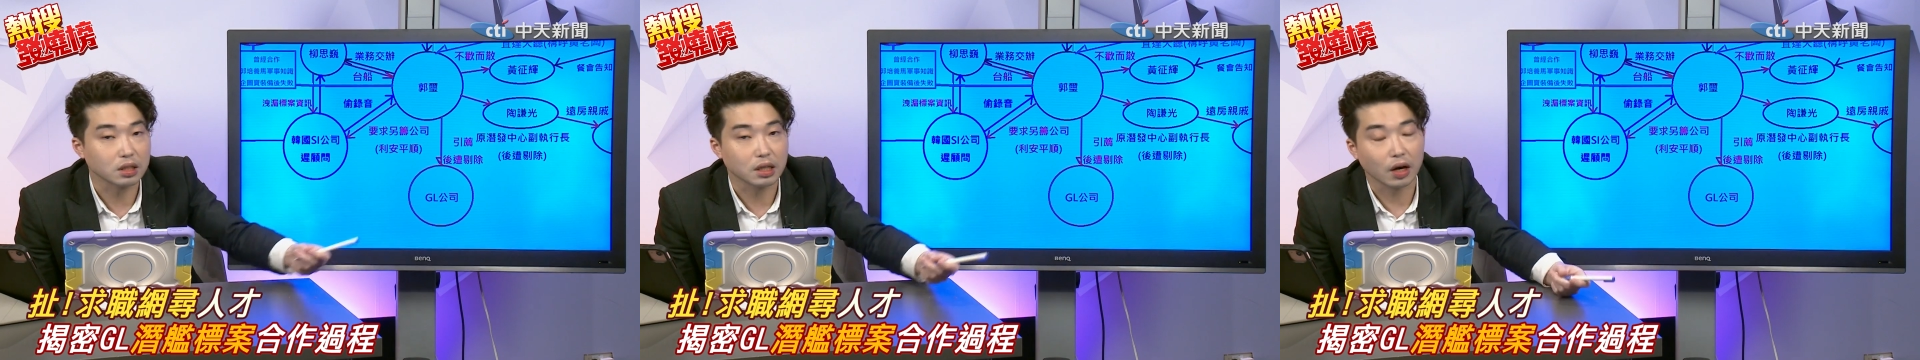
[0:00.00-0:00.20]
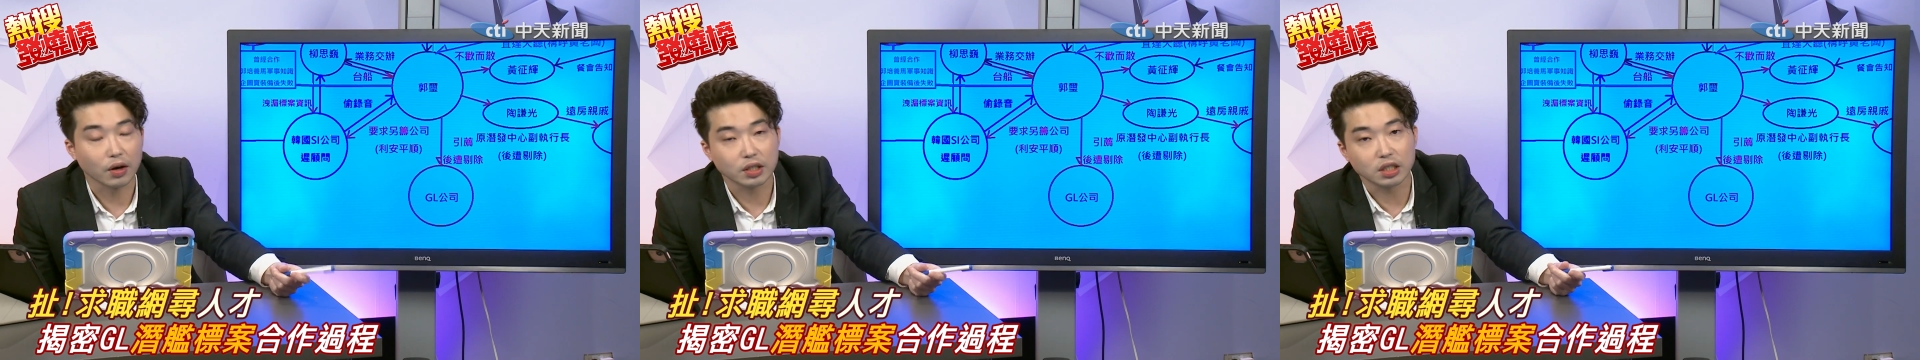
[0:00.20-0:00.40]

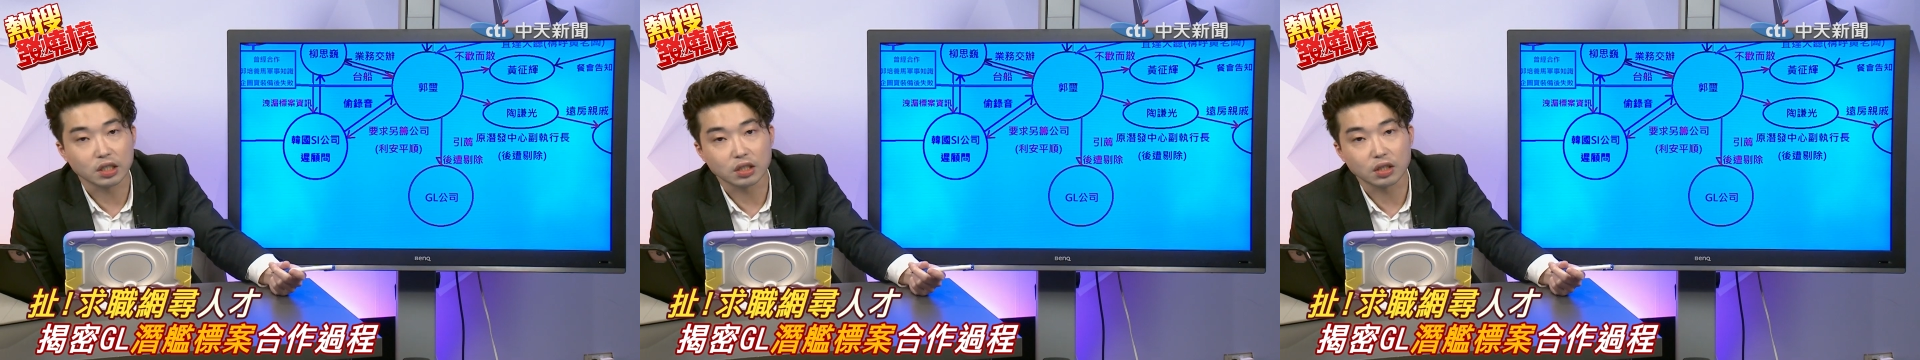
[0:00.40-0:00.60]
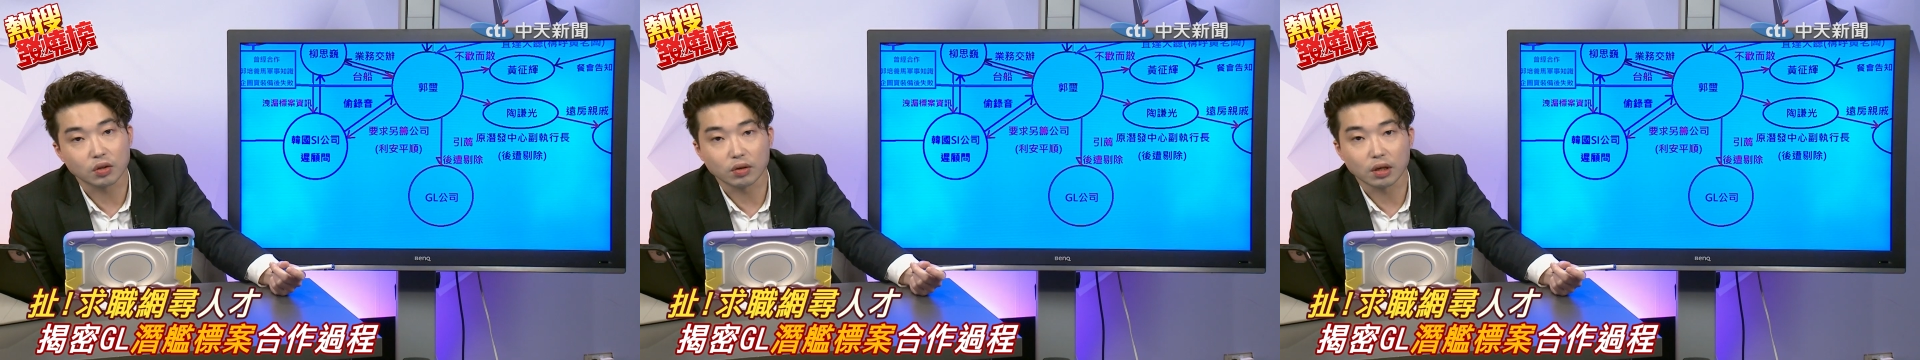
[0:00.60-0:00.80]
台湾前
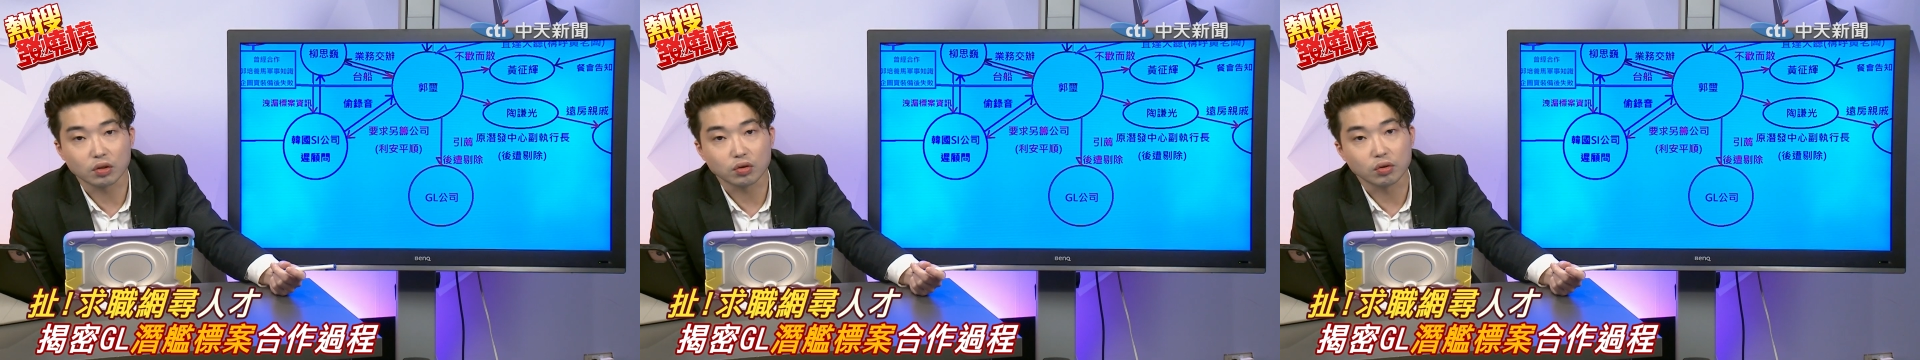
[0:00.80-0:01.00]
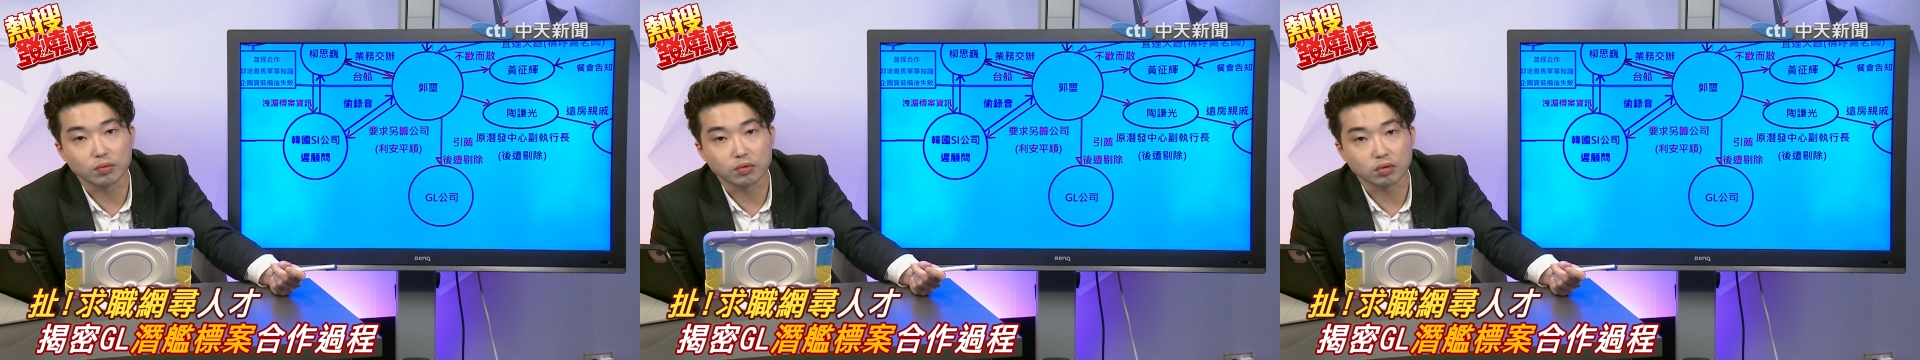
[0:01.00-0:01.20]
进股道
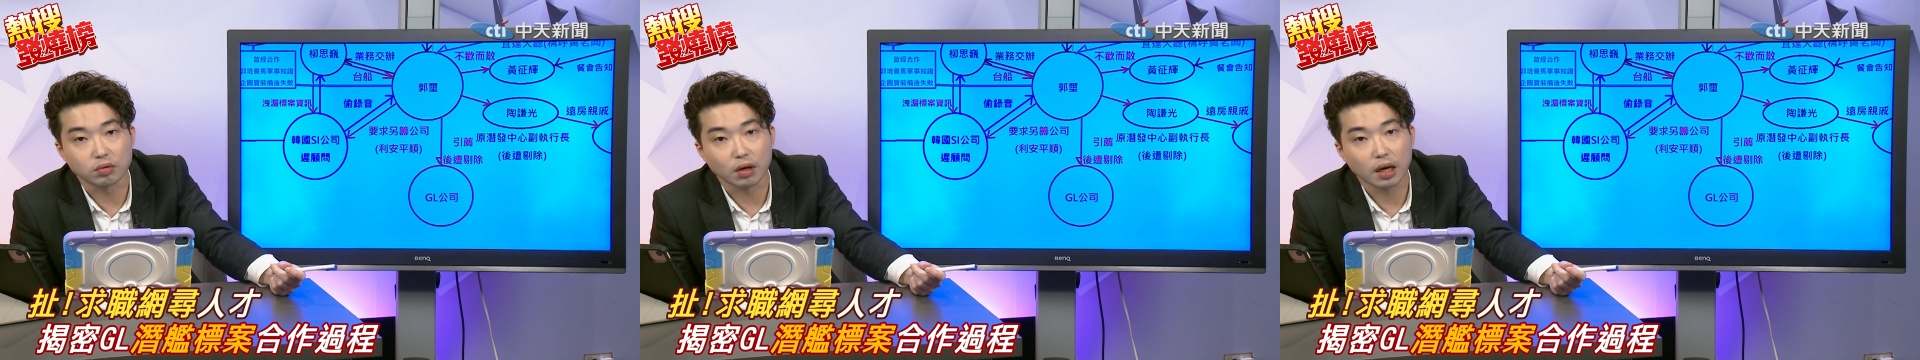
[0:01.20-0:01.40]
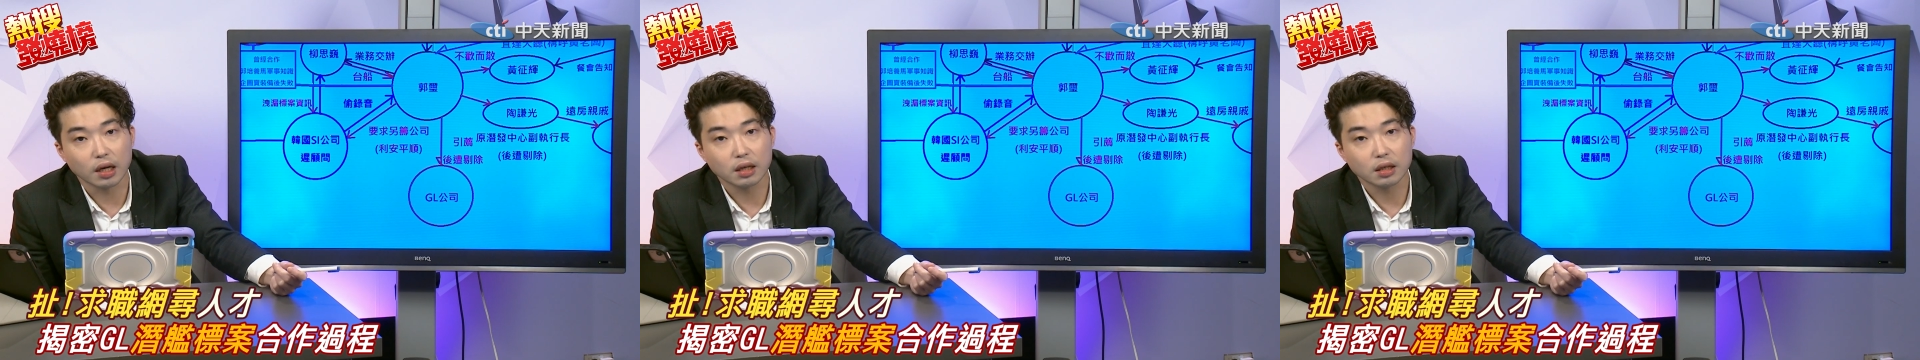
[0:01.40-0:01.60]
做不出
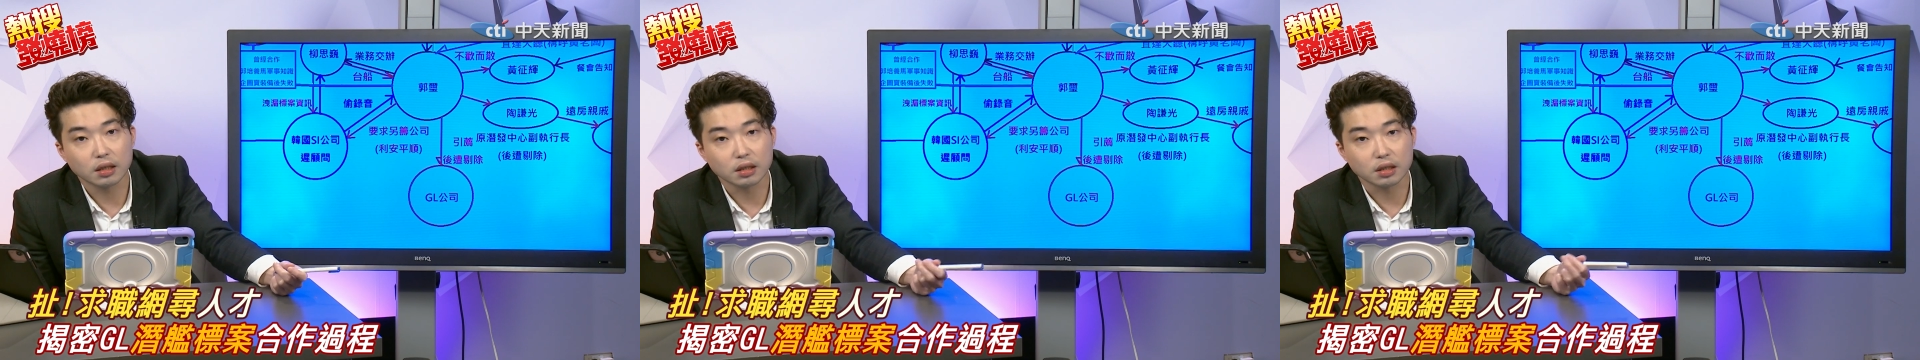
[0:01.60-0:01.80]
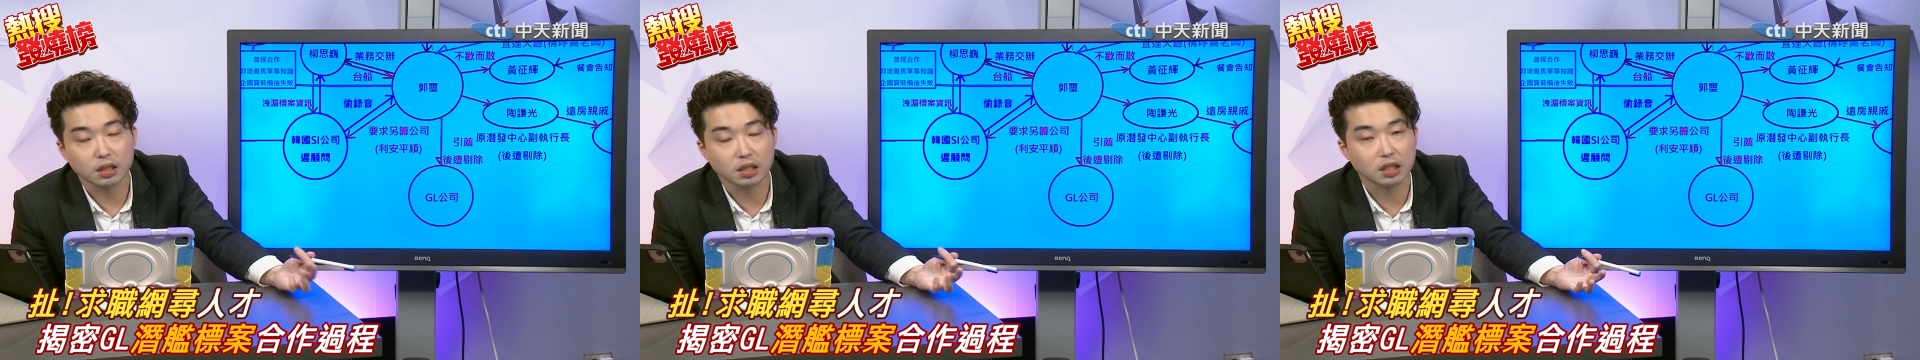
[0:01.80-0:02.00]
来，
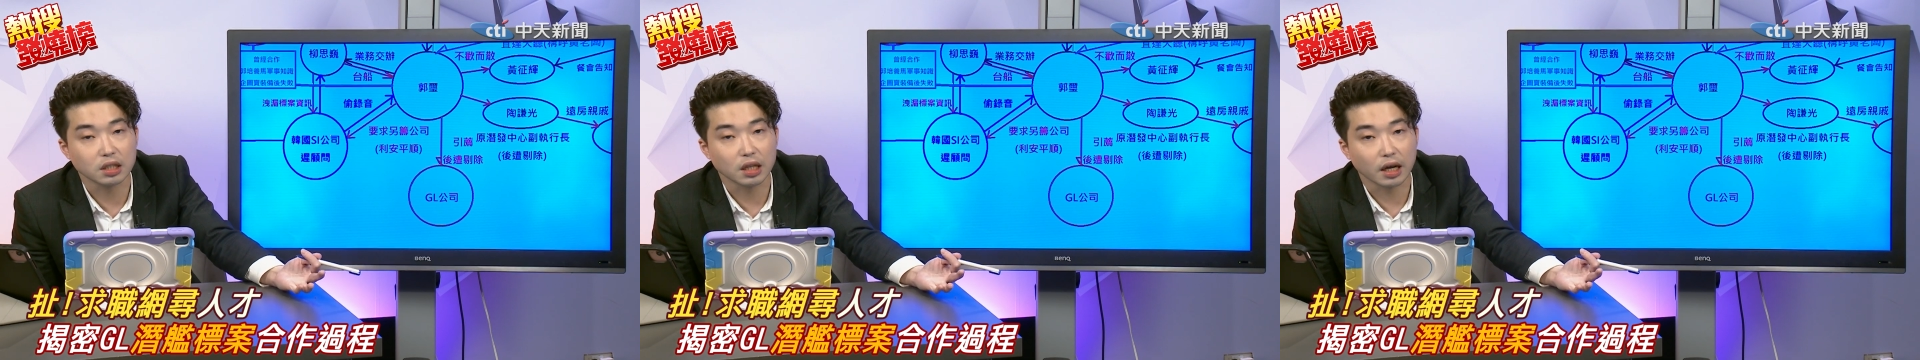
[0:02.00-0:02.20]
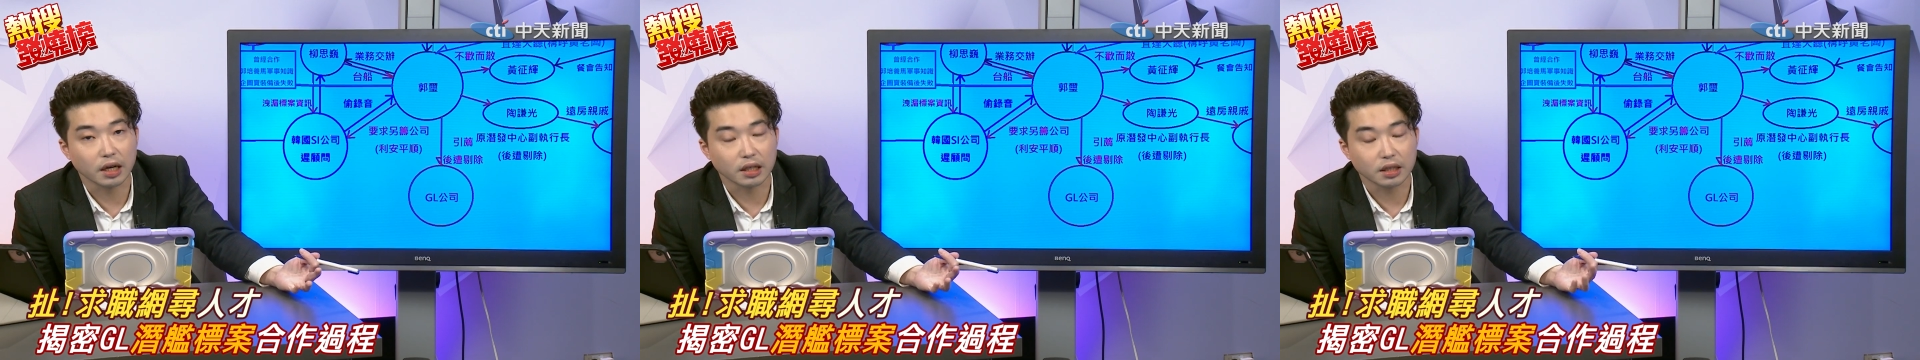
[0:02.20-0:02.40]
你信哪一